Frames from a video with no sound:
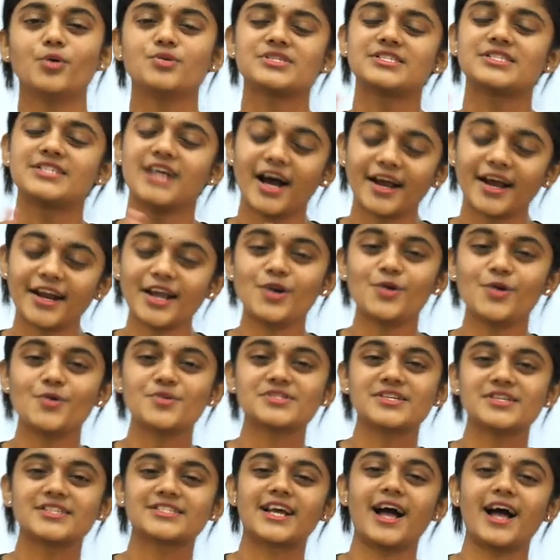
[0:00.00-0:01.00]
उस सारे
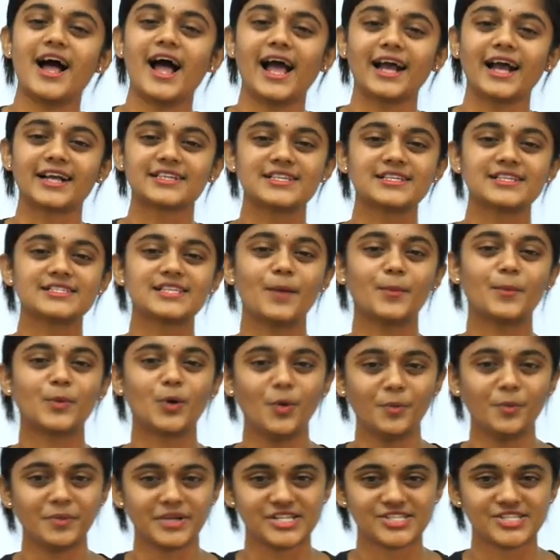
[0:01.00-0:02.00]
कोर्सेज का एक्सेस
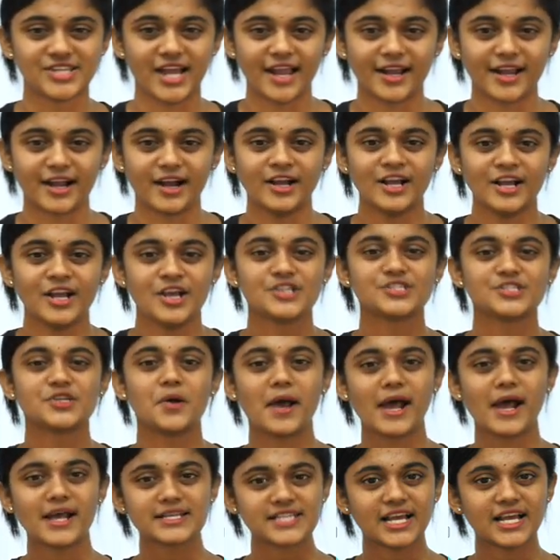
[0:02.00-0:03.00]
आपको मिल जाएगा सो so,
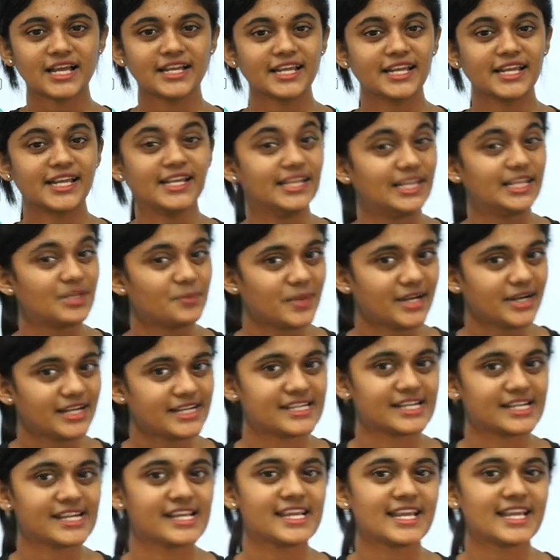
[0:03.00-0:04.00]
ऐसा नहीं
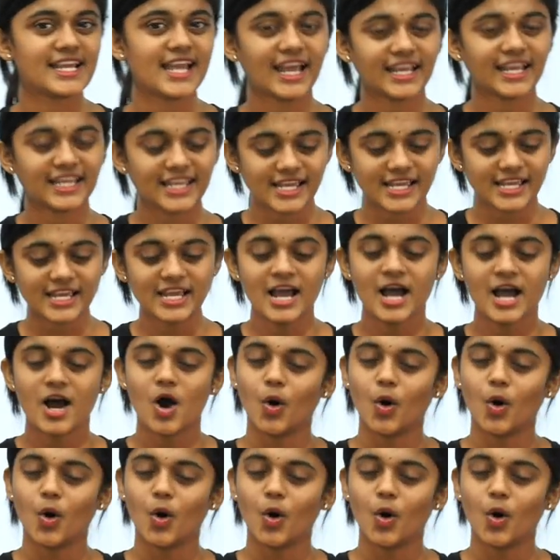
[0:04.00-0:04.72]
लिमिट नहीं है कि